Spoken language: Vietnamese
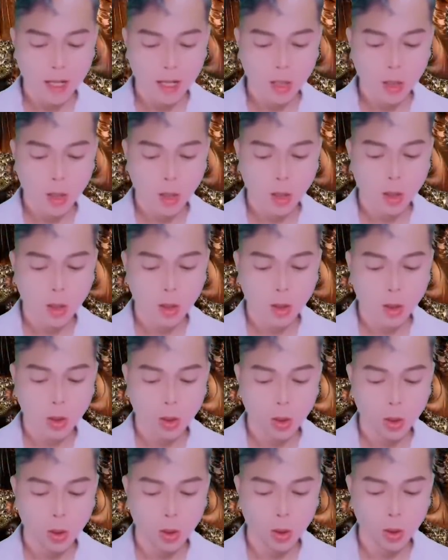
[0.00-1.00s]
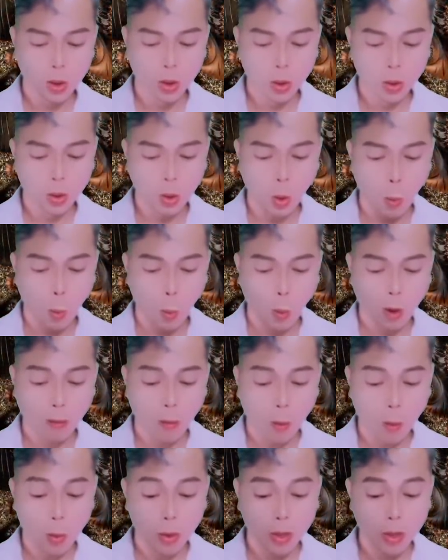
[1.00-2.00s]
Ân Lang Qua mở cửa căn
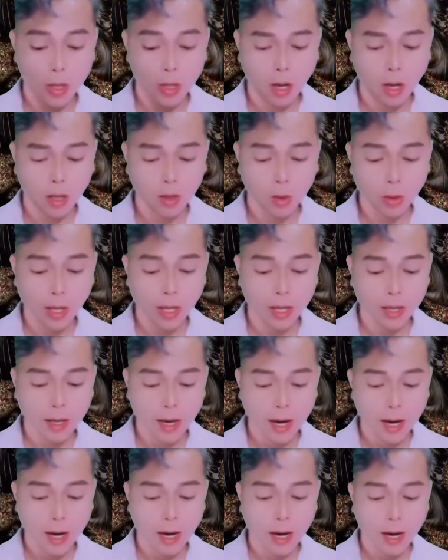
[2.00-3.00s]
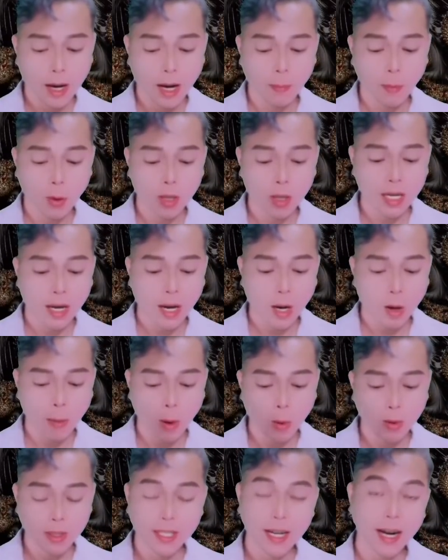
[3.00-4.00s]
hộ, cởi áo khoác ném cà
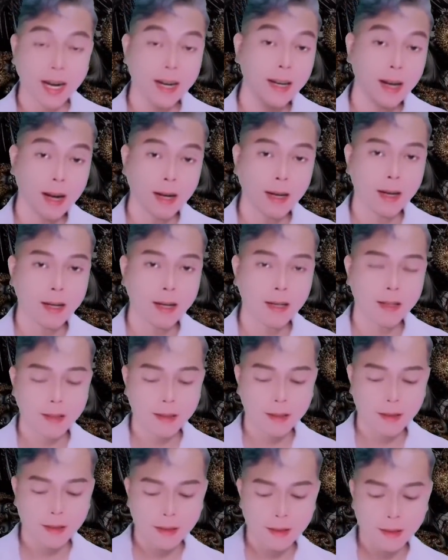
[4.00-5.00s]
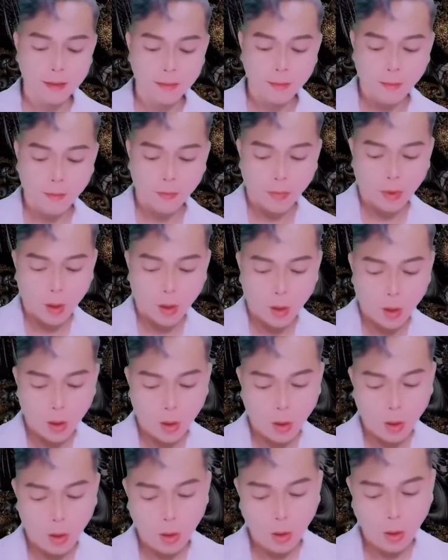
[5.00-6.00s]
vạt, loạng choạng
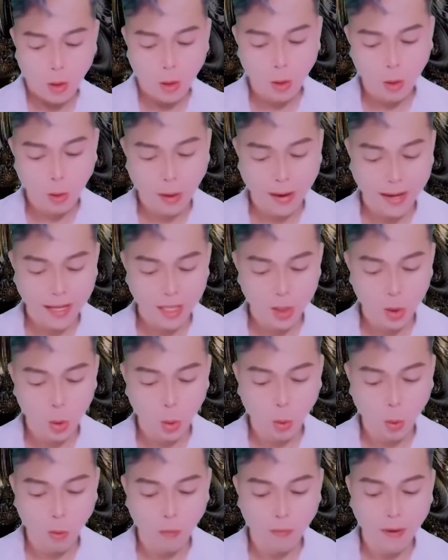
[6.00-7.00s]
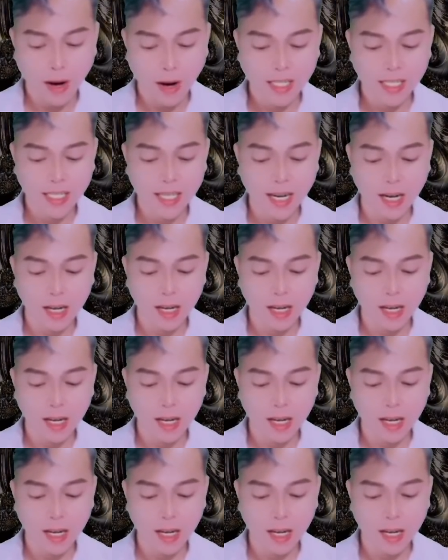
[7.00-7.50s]
đi về cái phía phòng của Ôn Dương.